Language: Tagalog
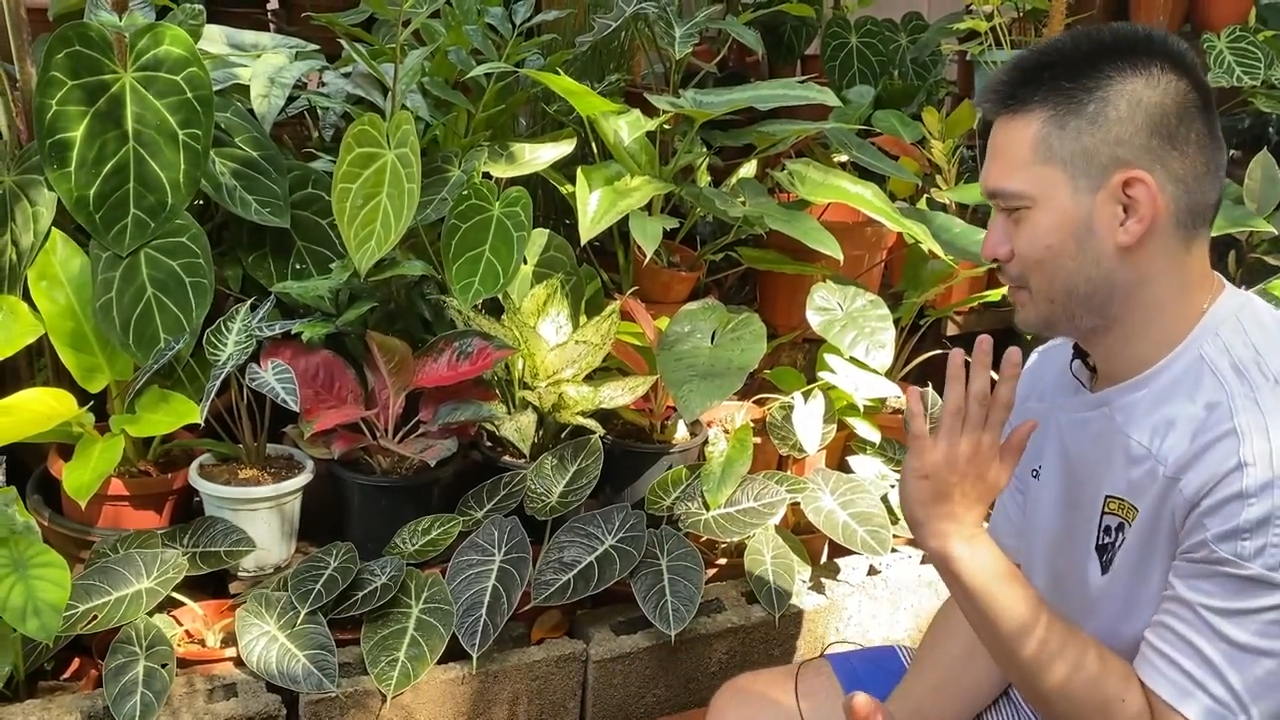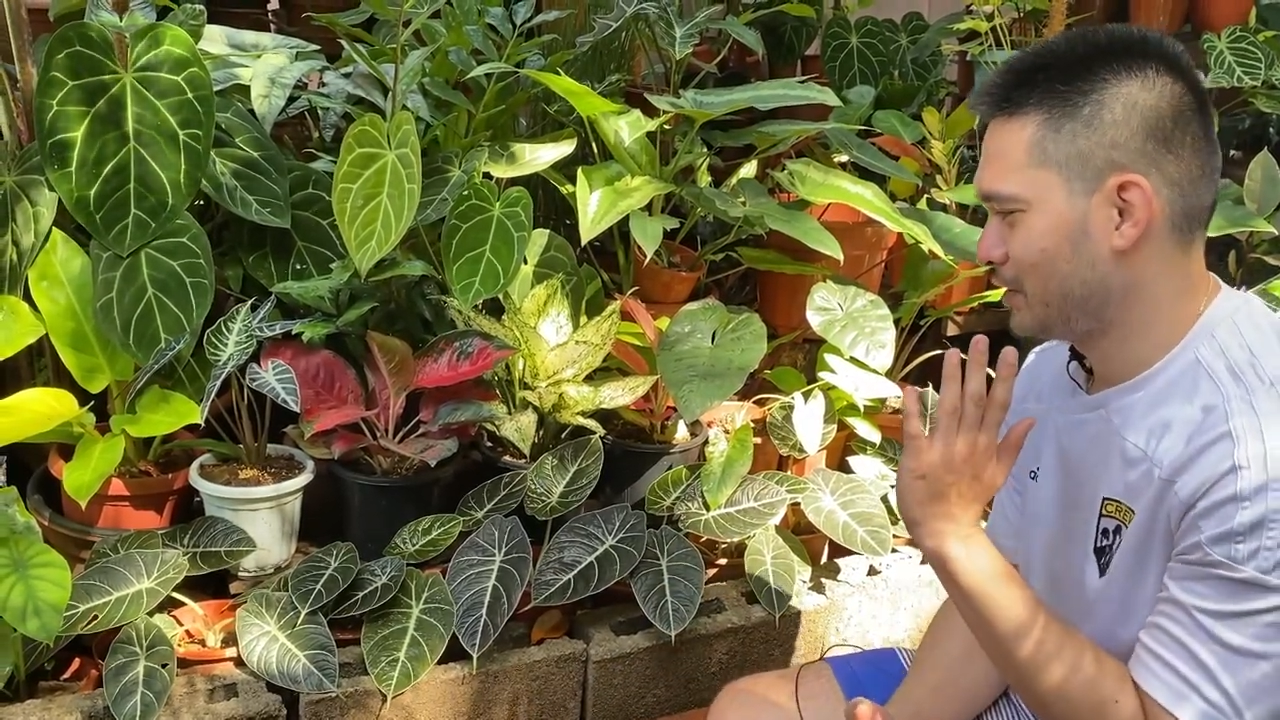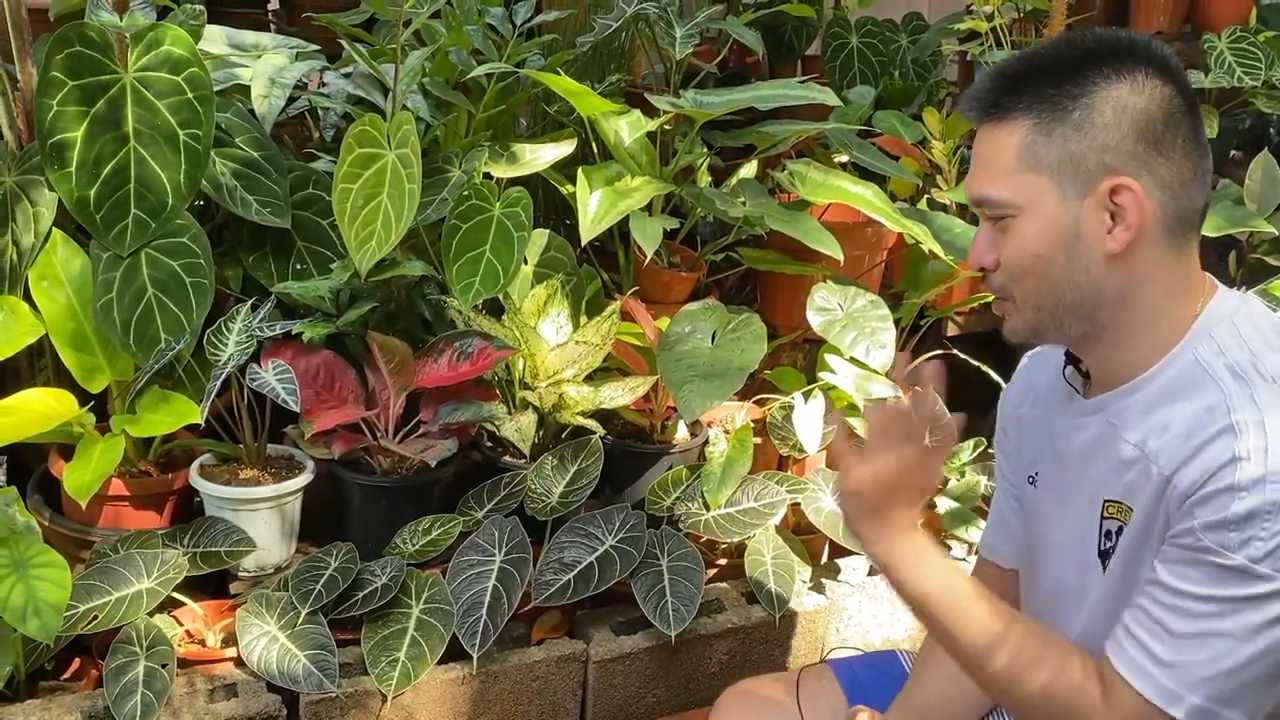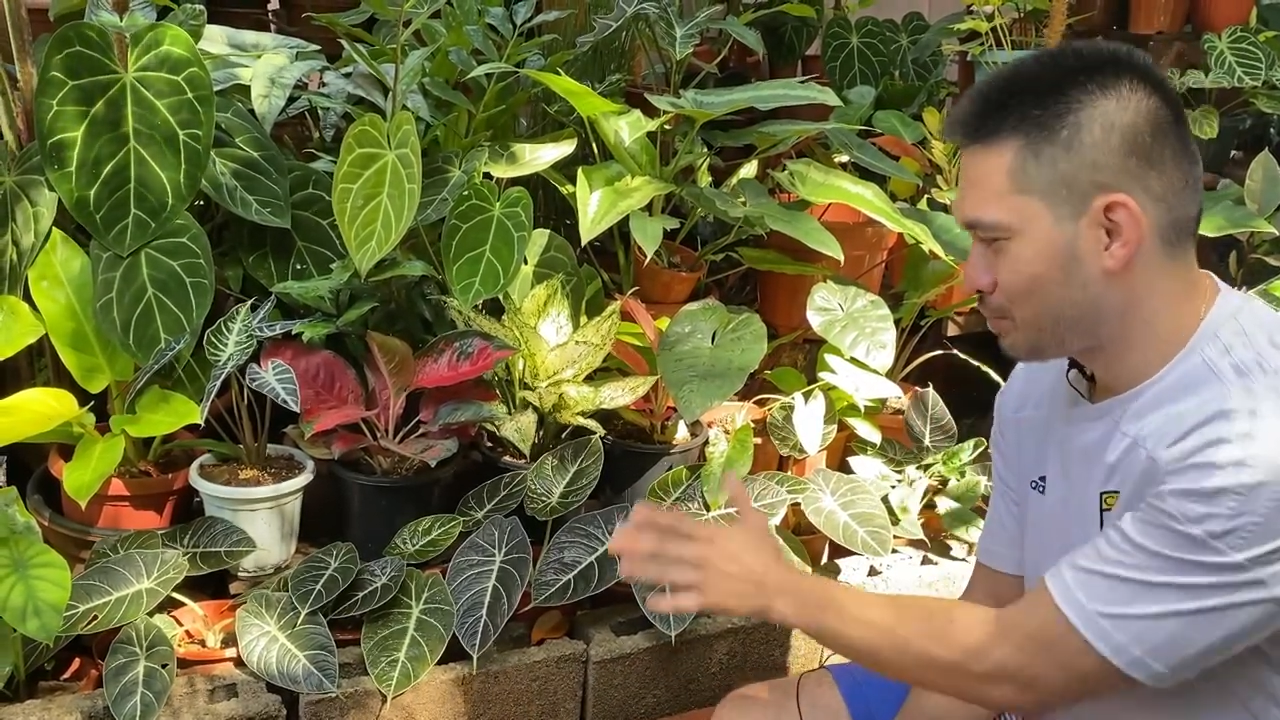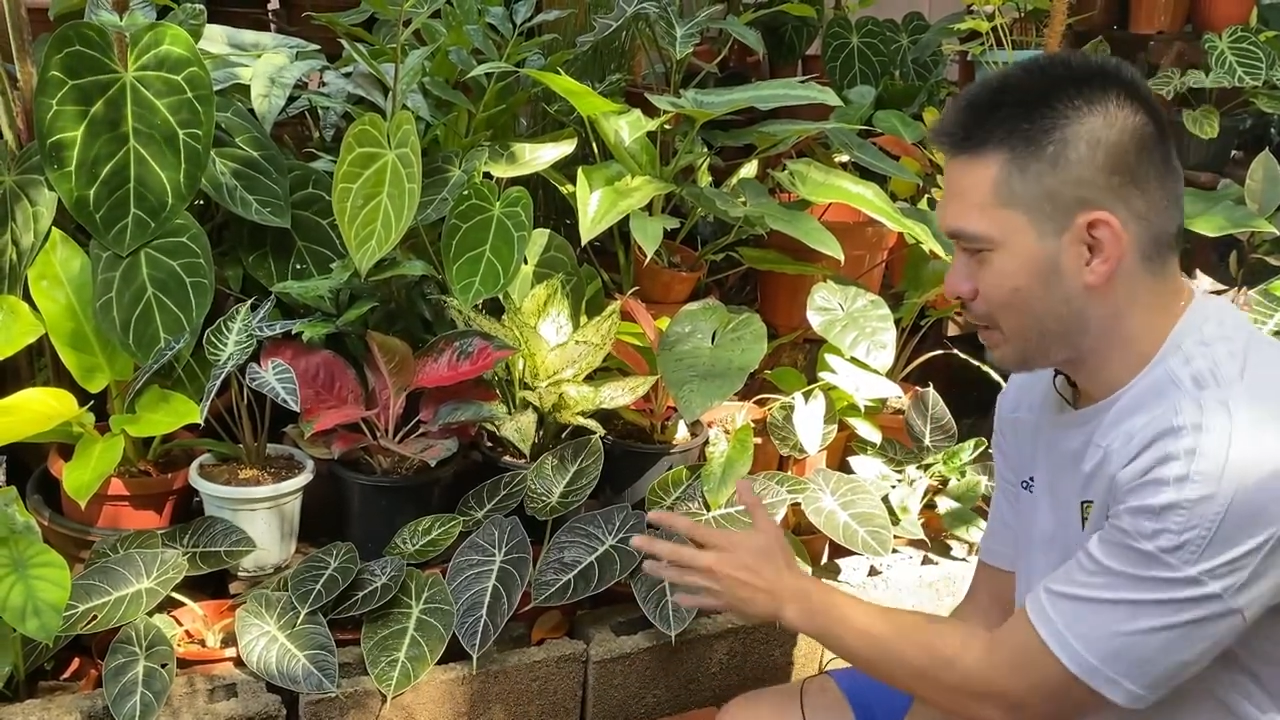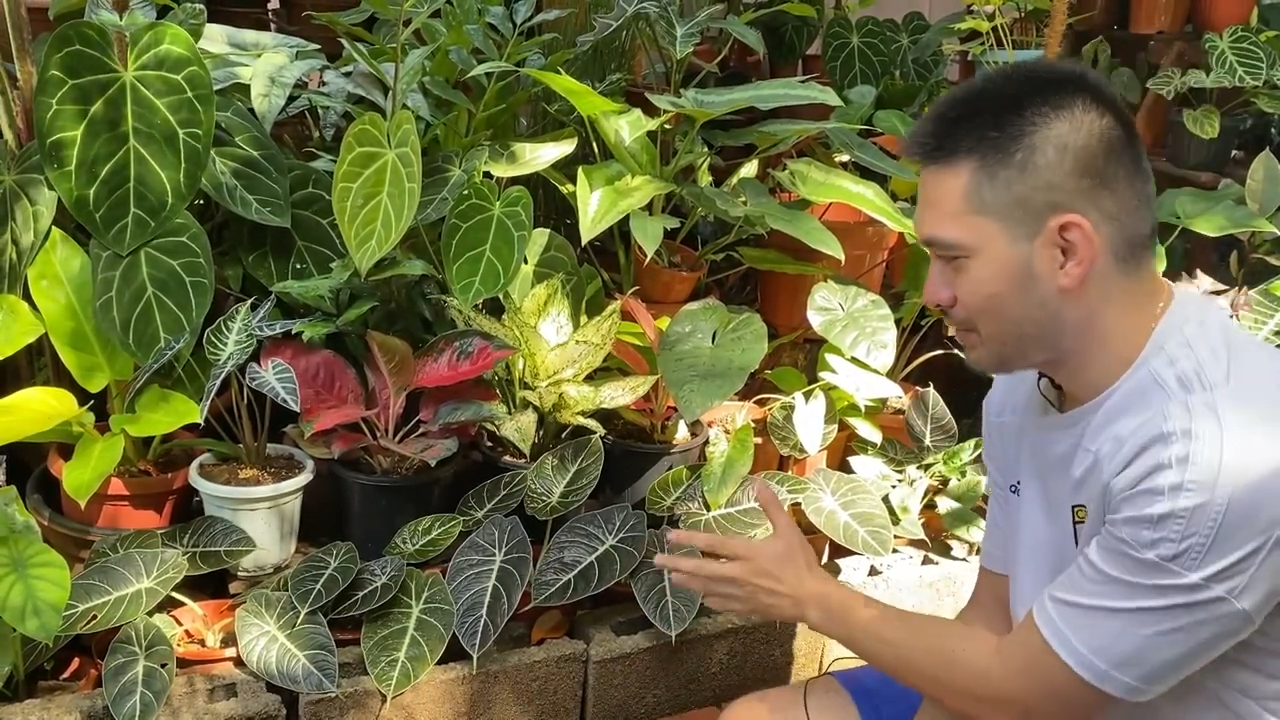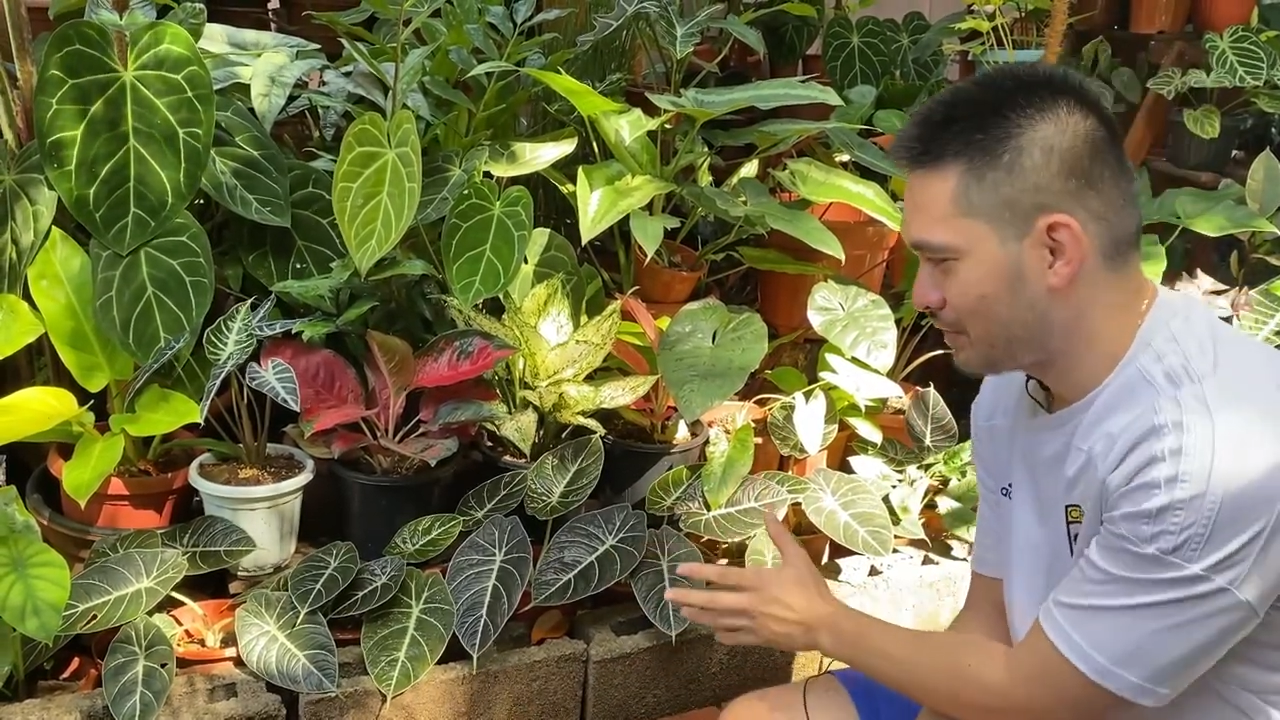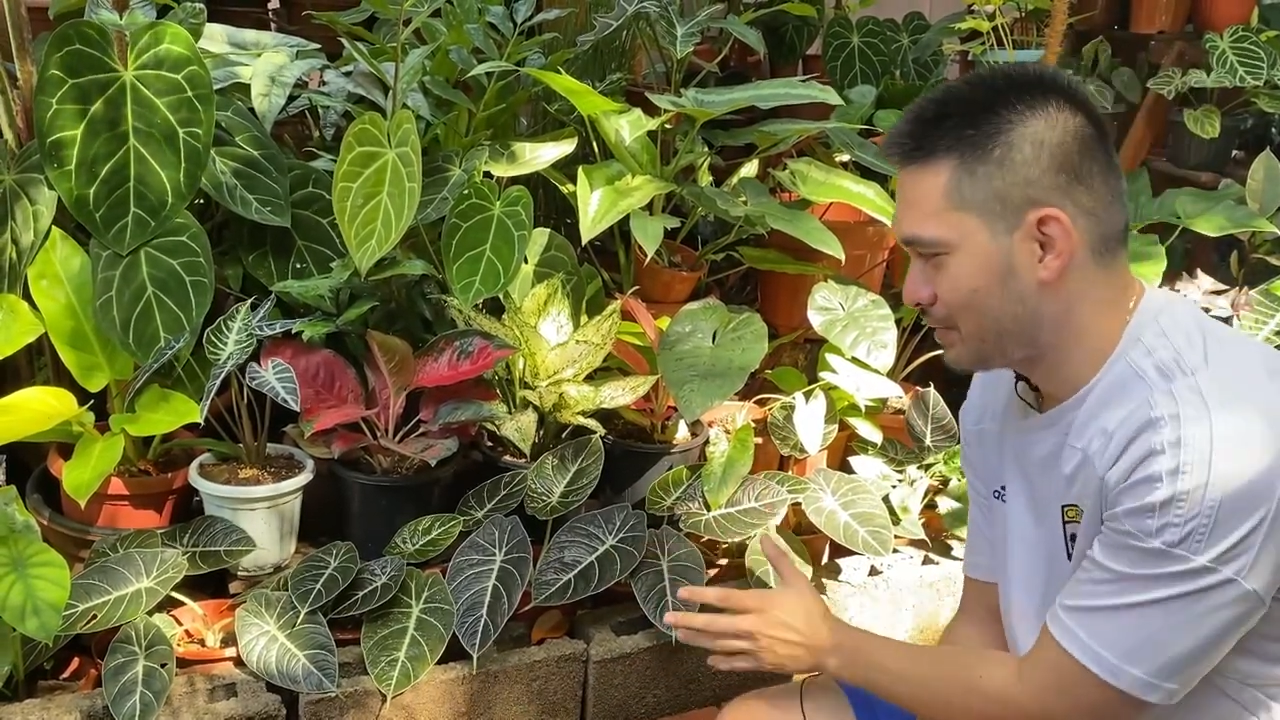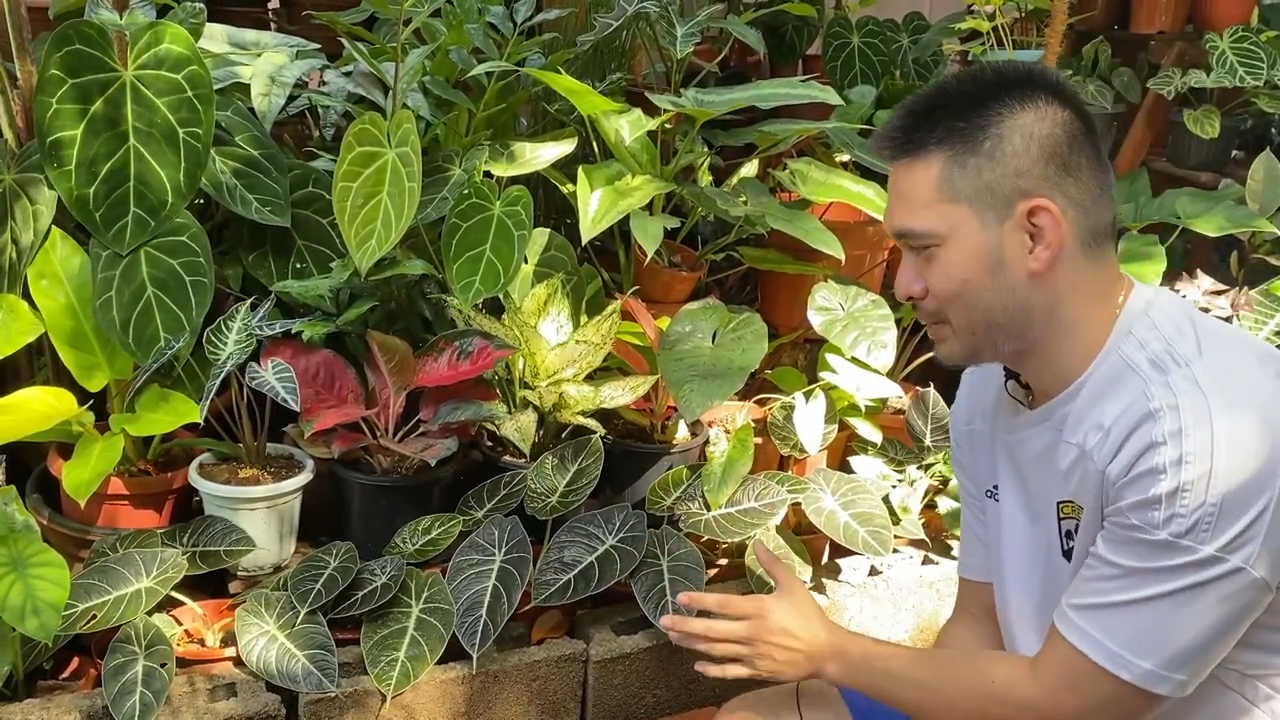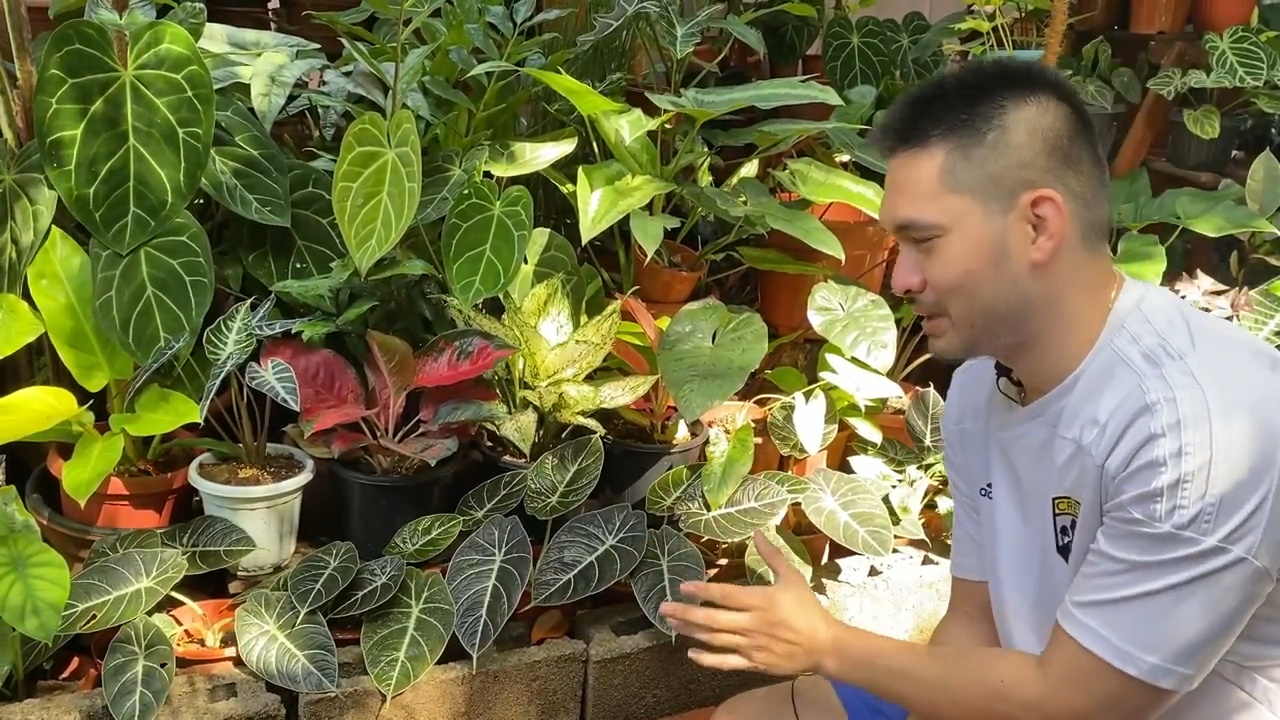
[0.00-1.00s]
yung Black
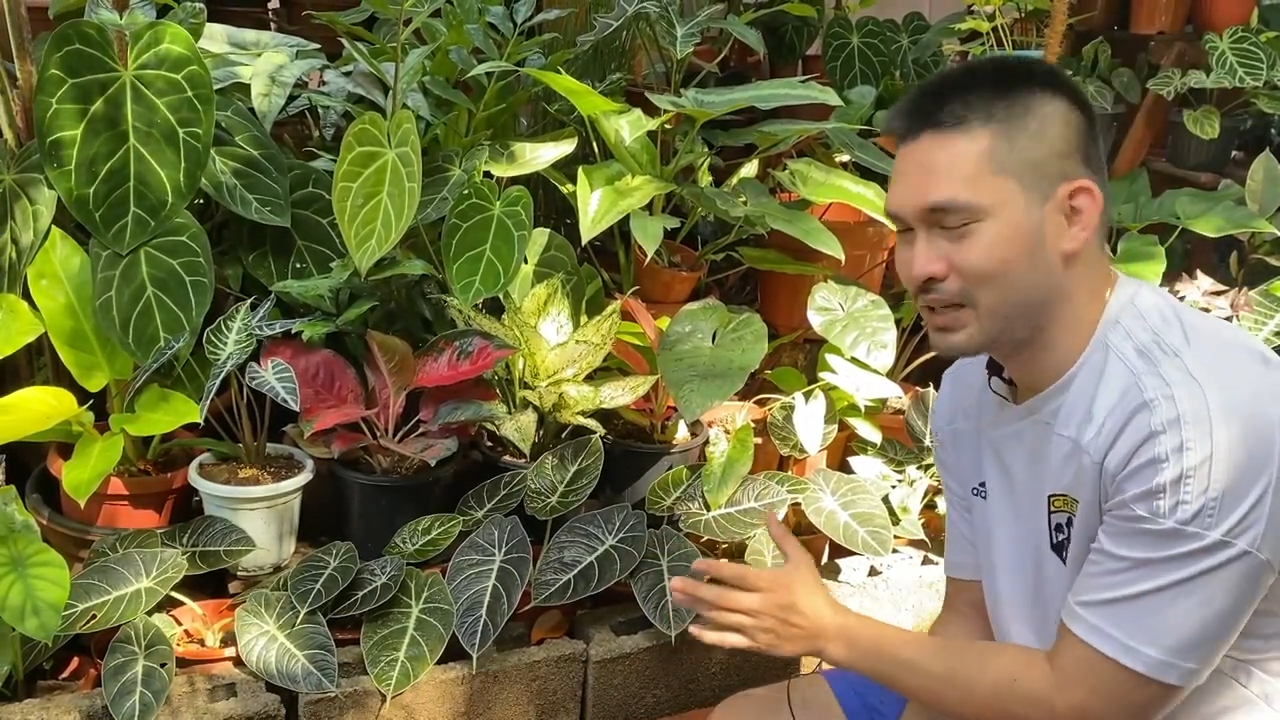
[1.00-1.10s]
Velvet